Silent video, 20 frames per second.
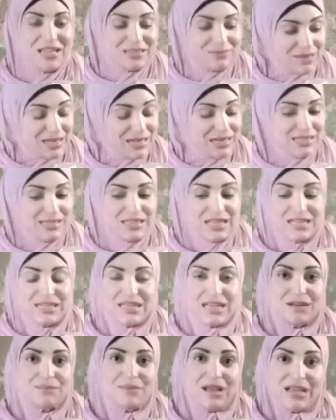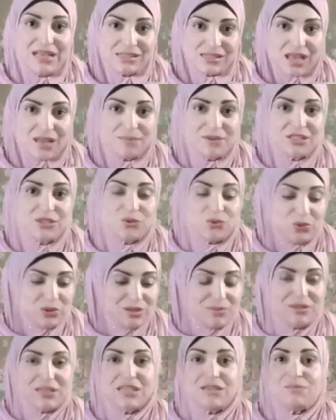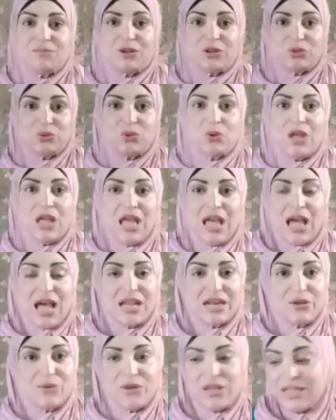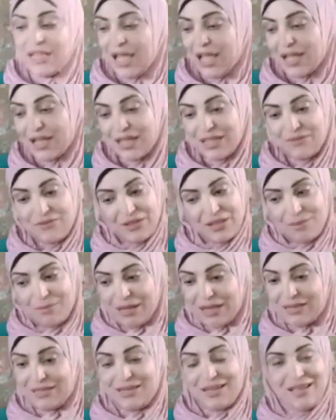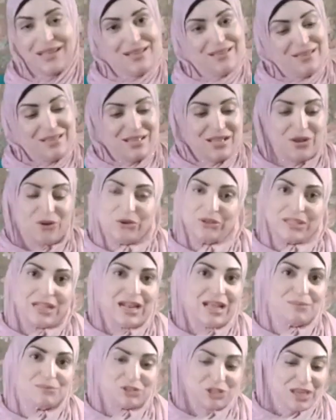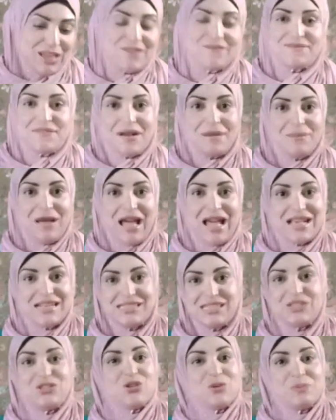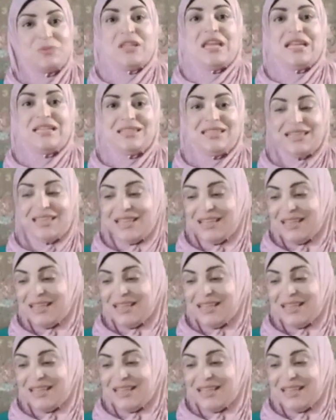اتملت لان كان معايا صاحبتي وكنا بنجيب برضو انا وهي حاجات فطبعا قلنا لا مش هينفع بقى عايزين يوم تاني